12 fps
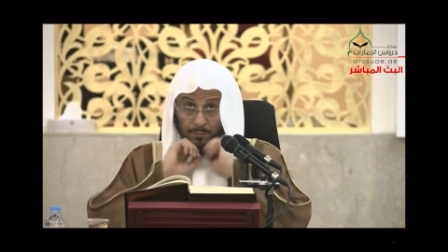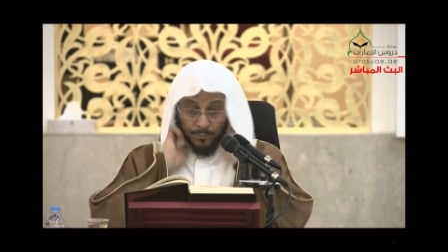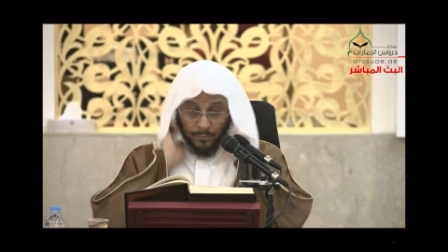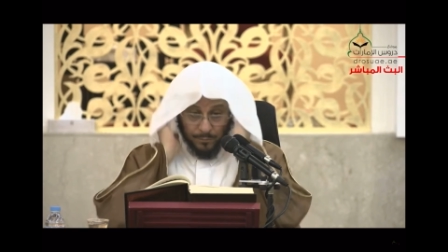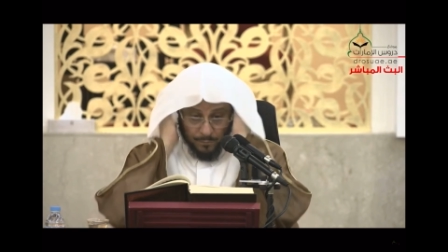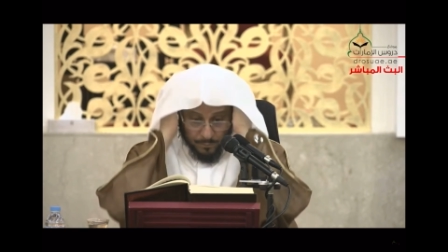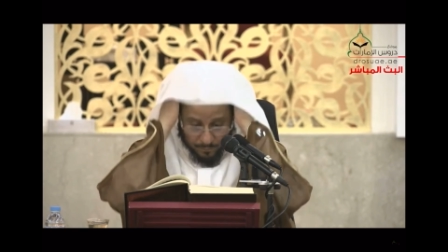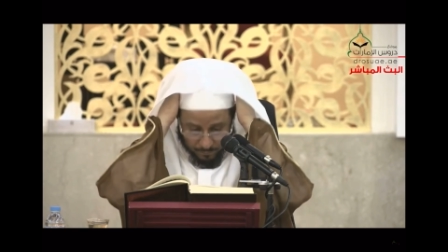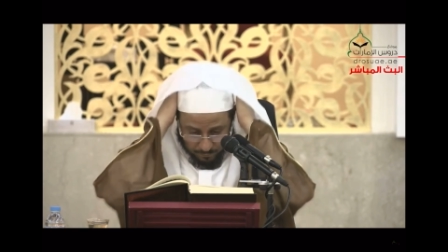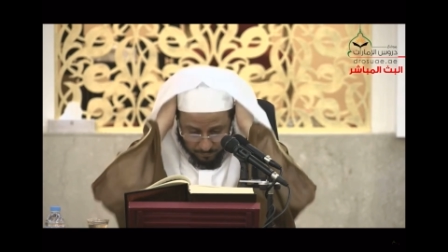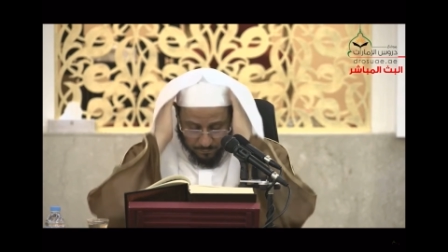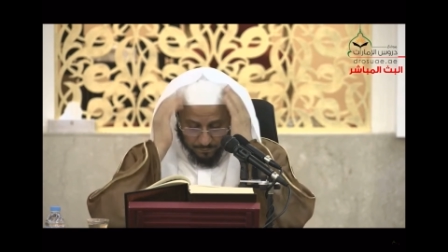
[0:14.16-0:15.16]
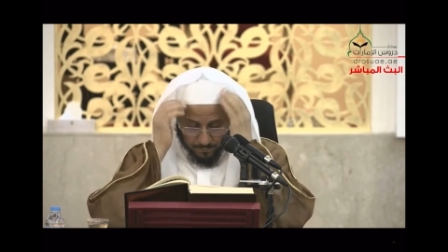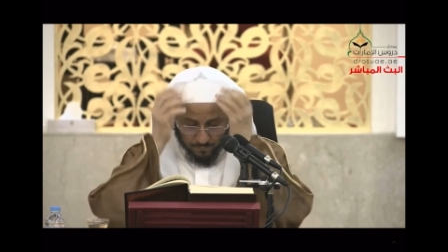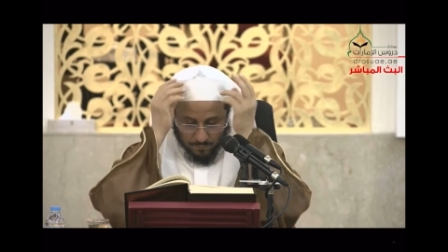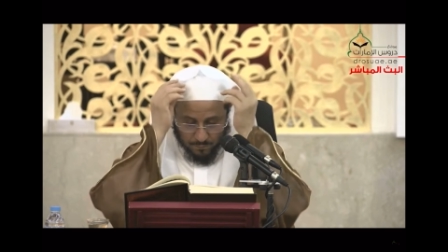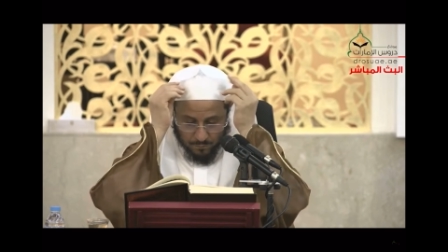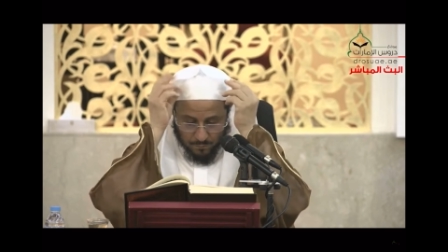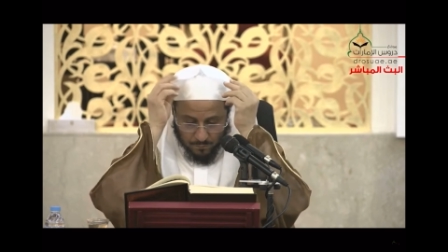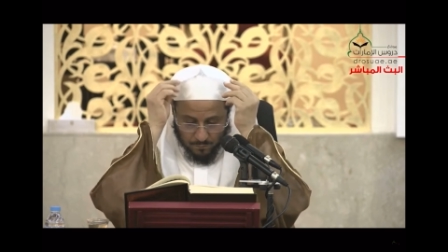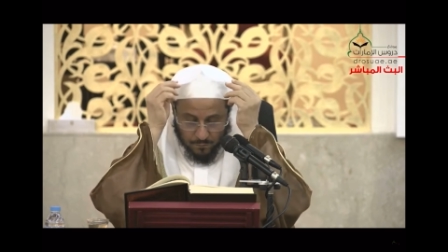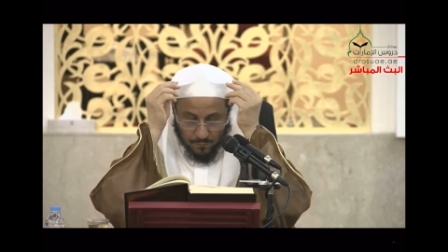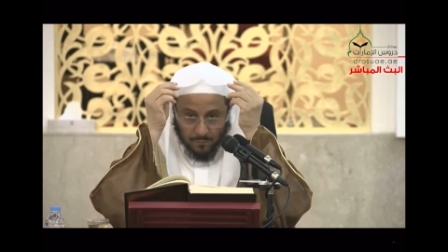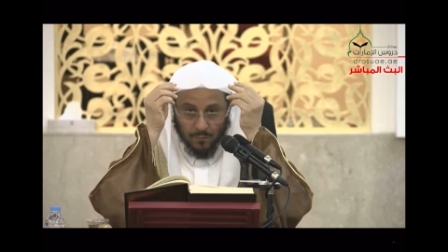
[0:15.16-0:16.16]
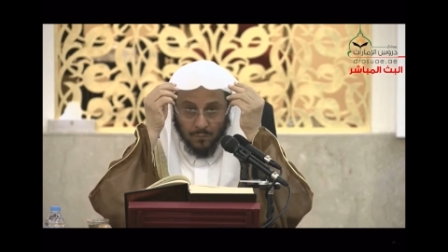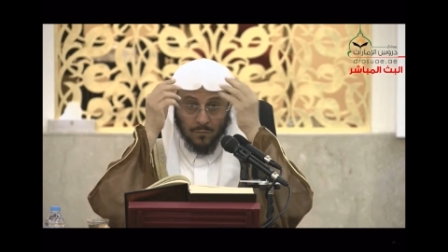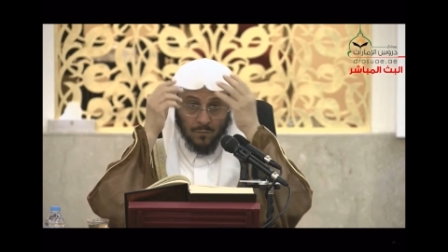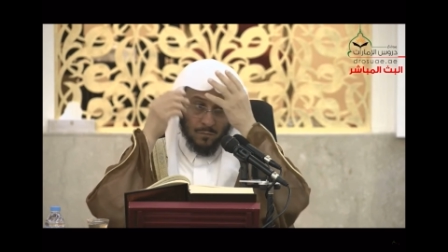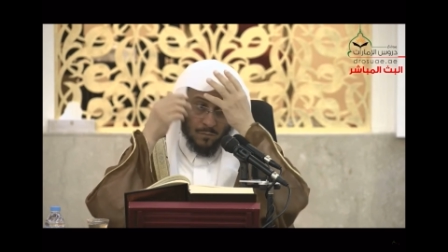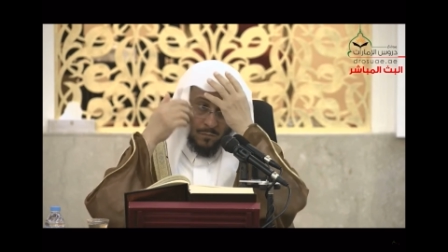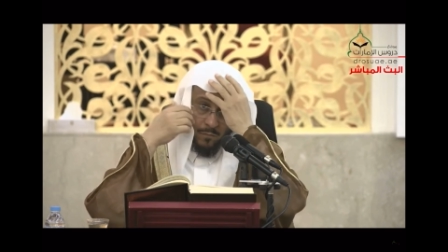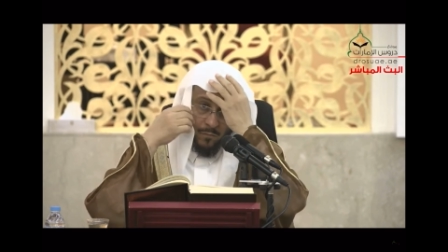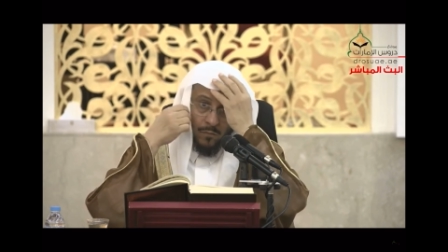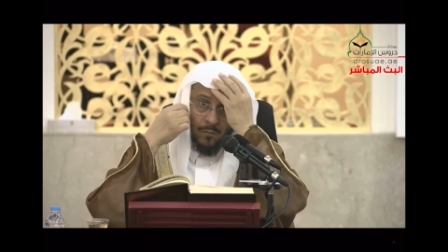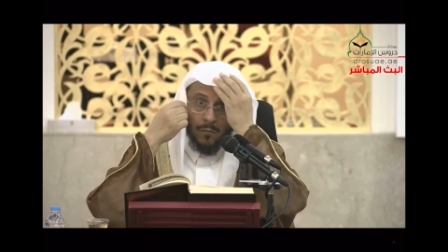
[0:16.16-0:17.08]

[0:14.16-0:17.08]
ولا تجعلوا الله عرضة